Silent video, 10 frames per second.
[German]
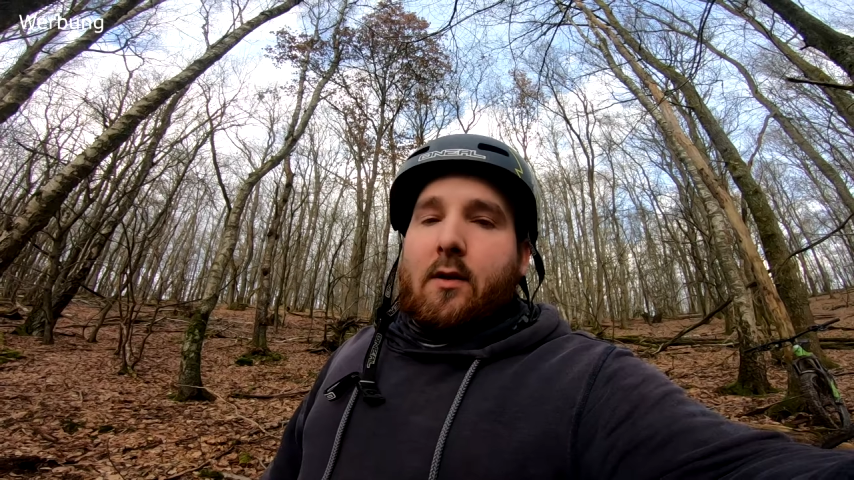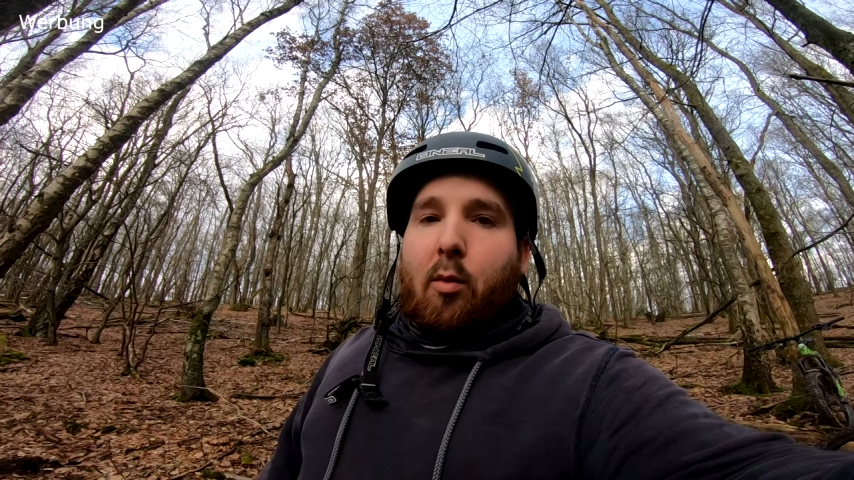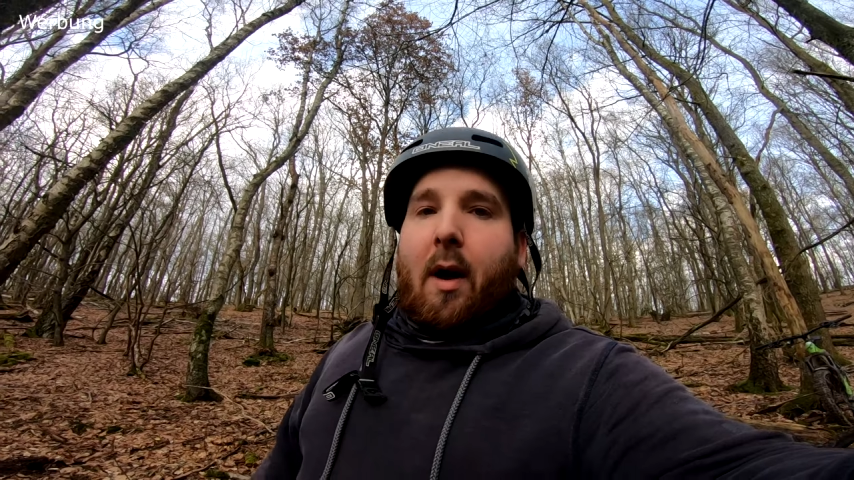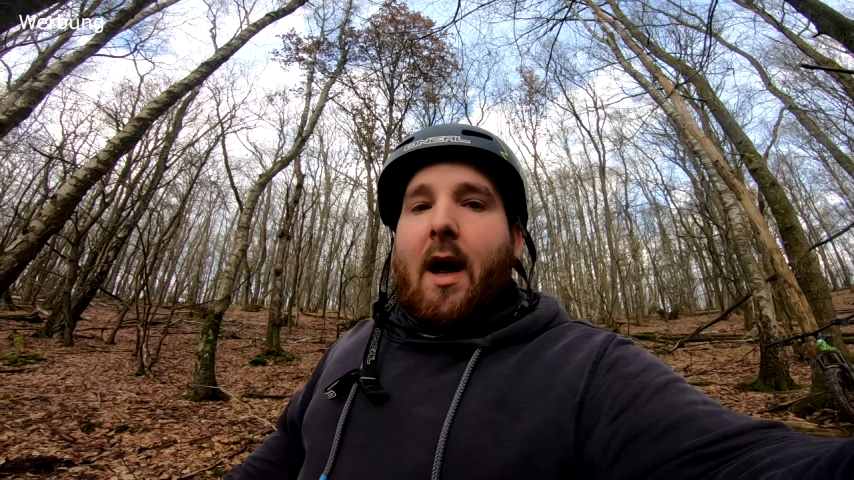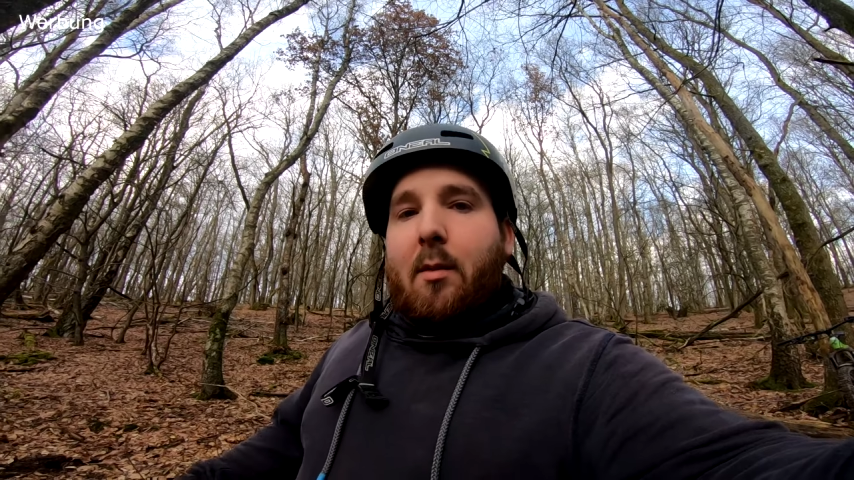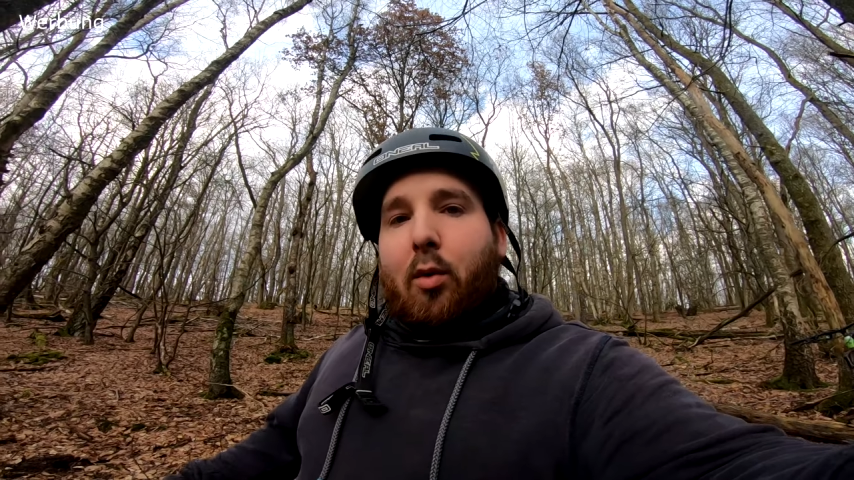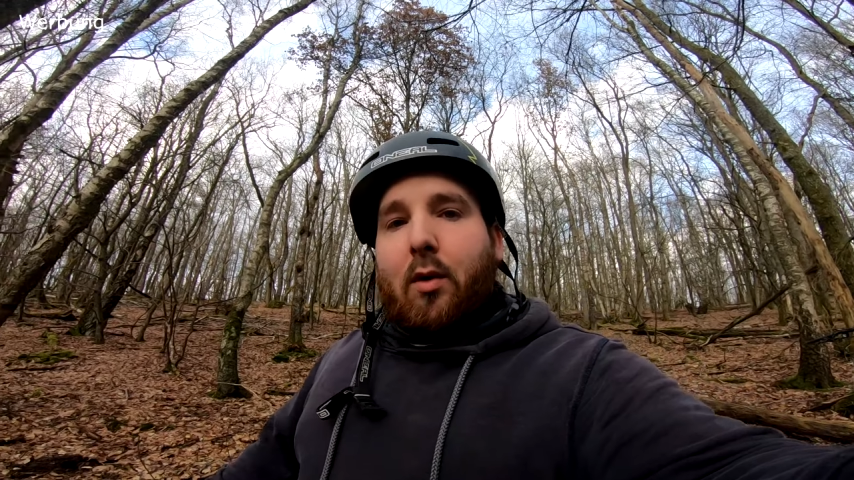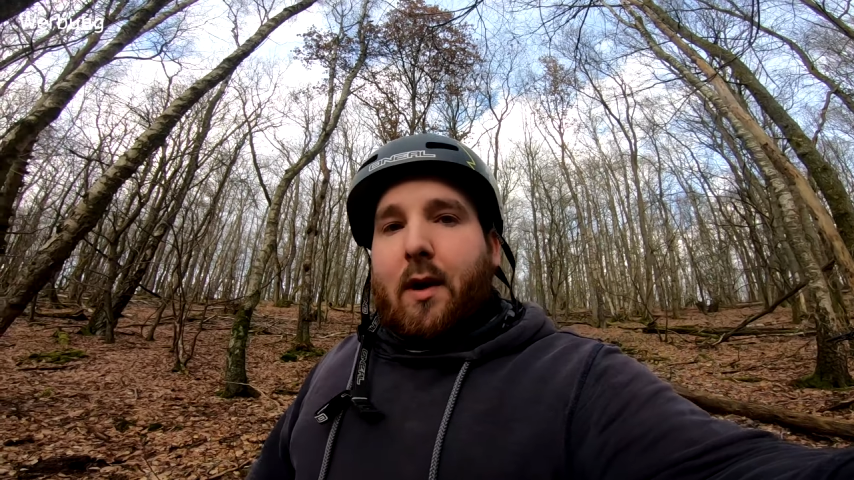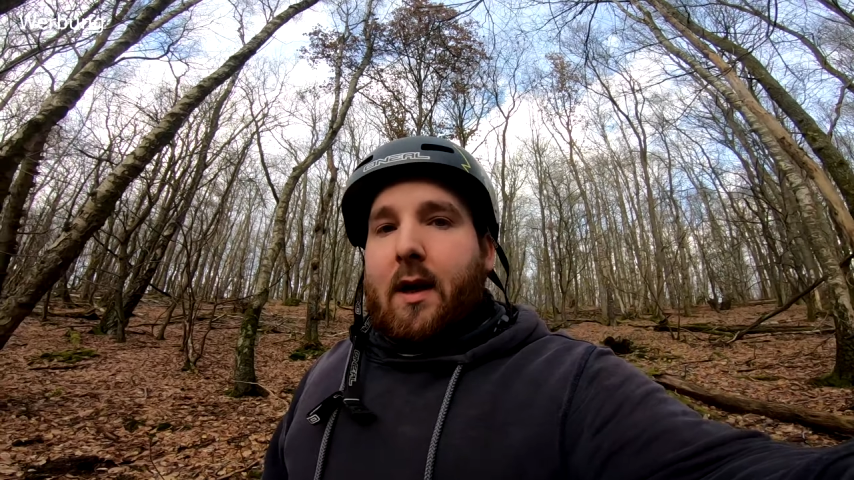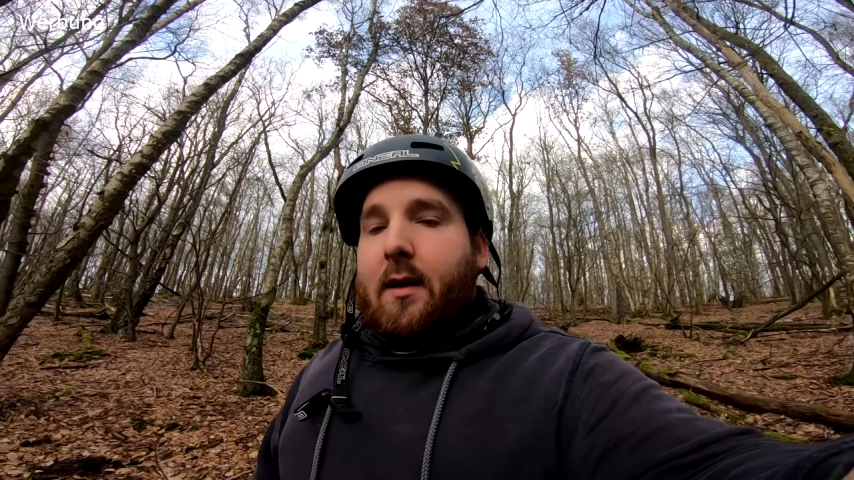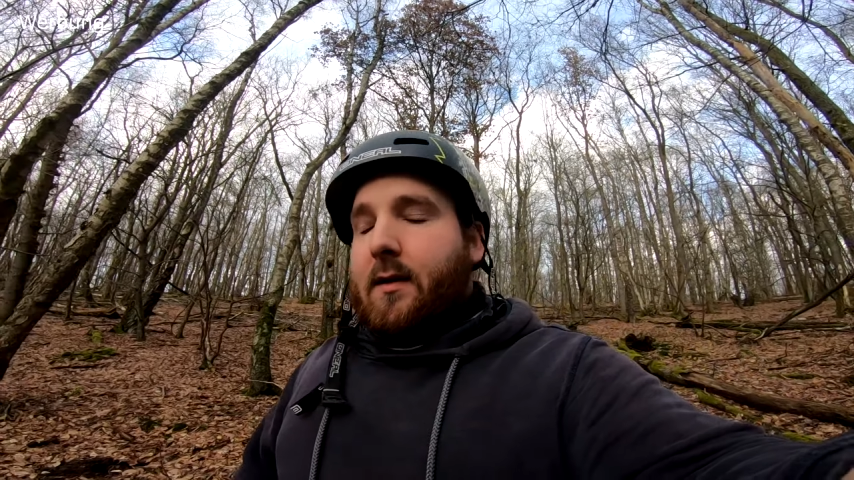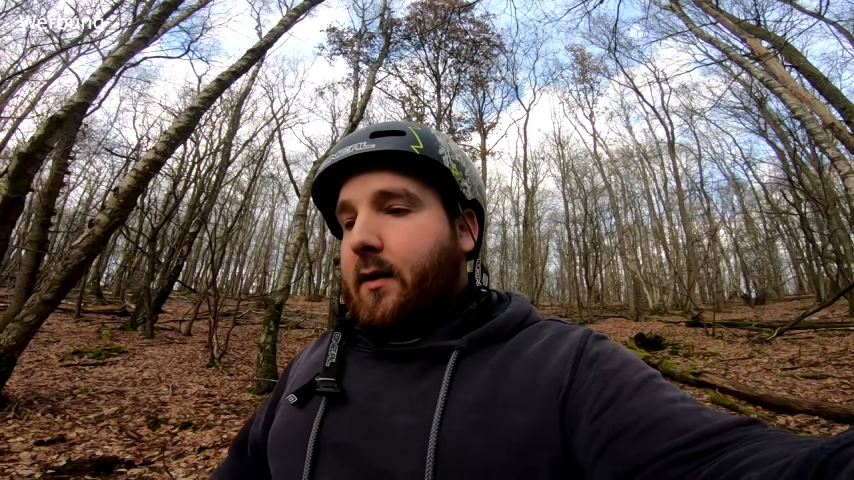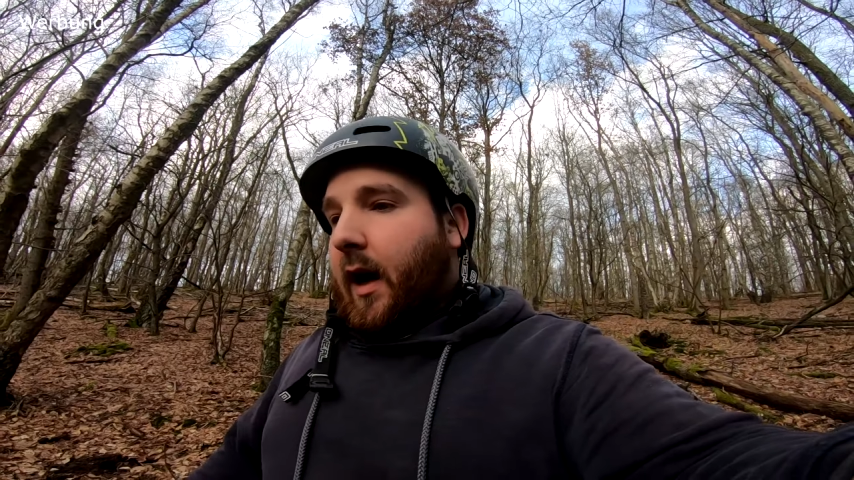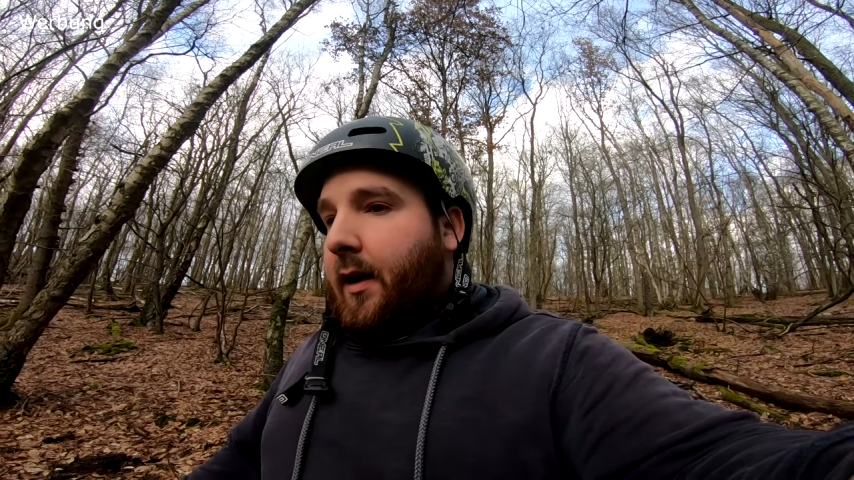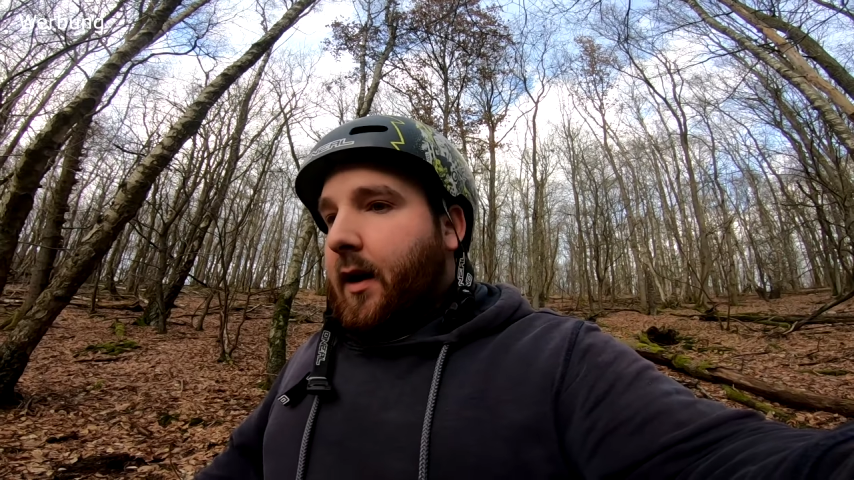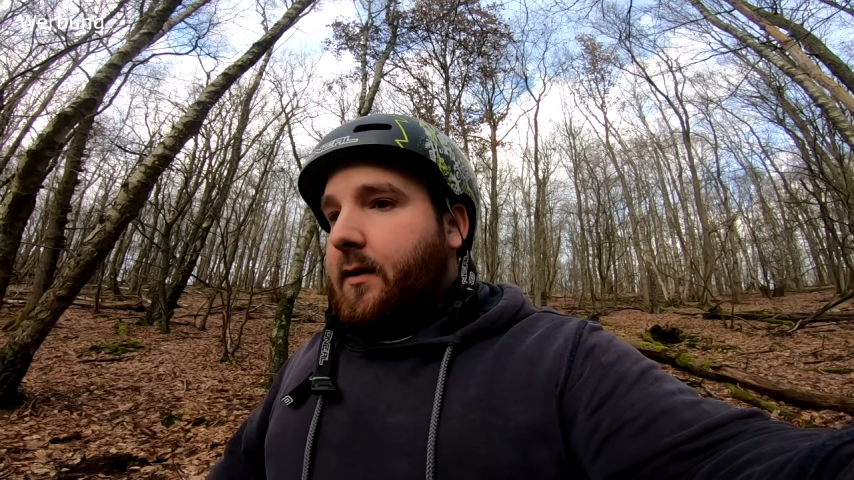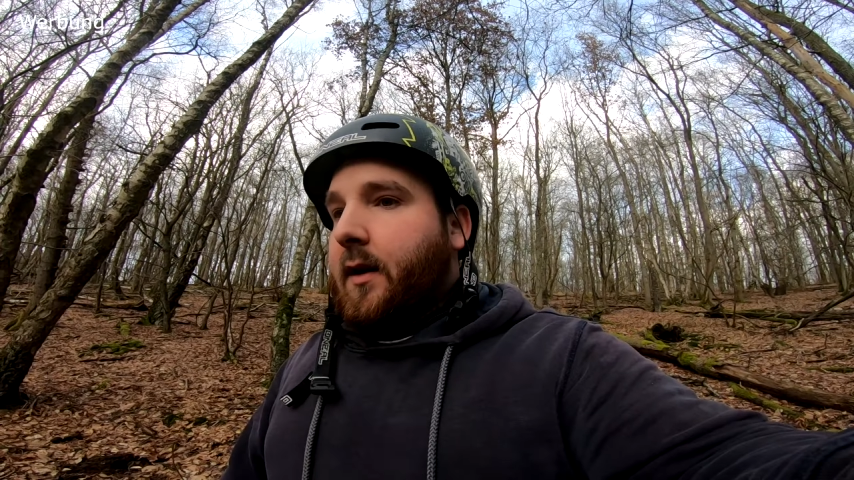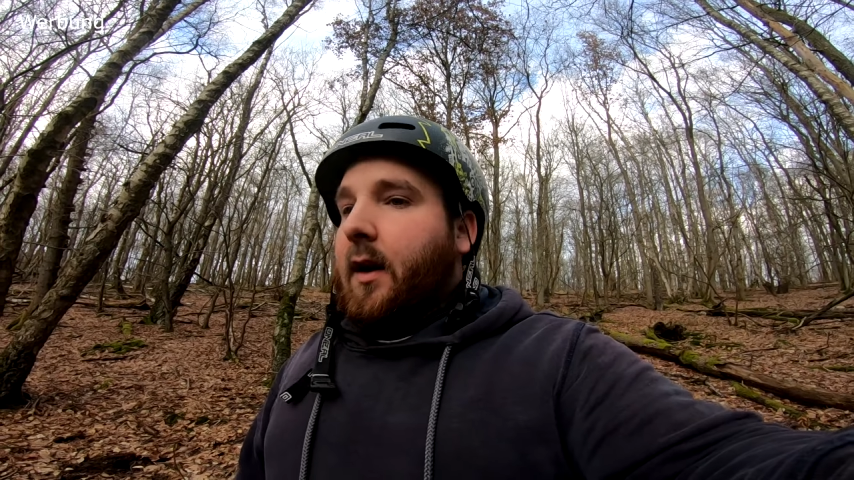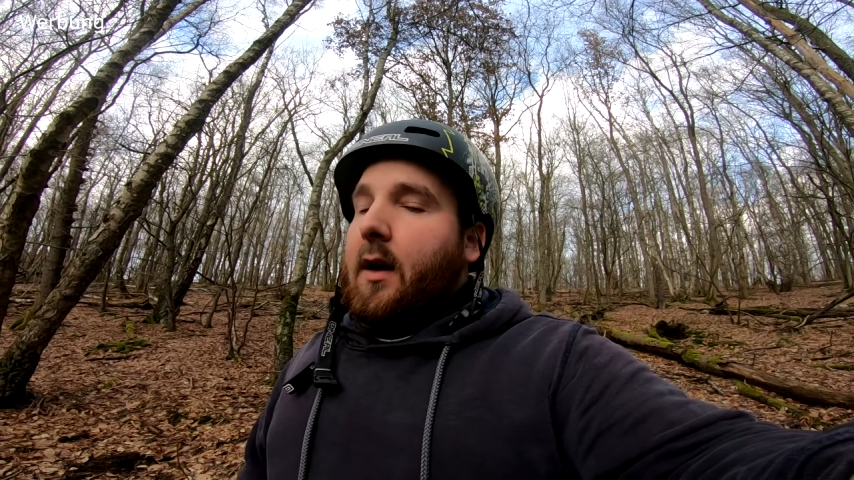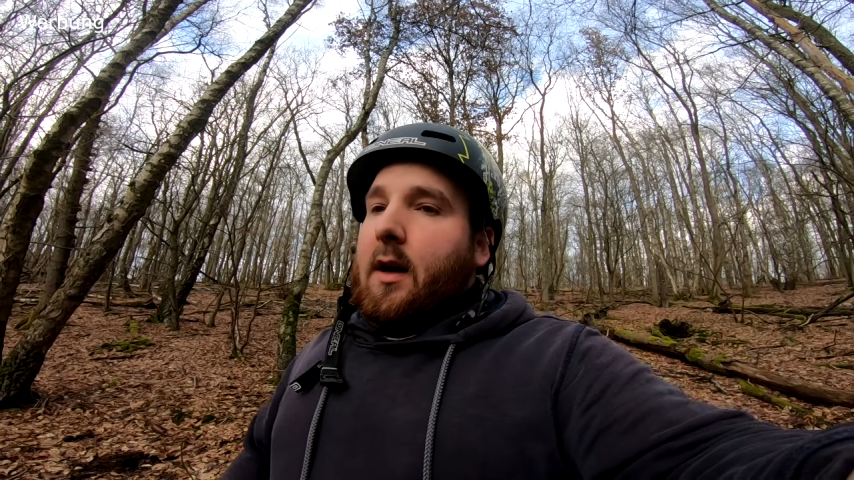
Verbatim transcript: So, und bei helden.de ist das anders.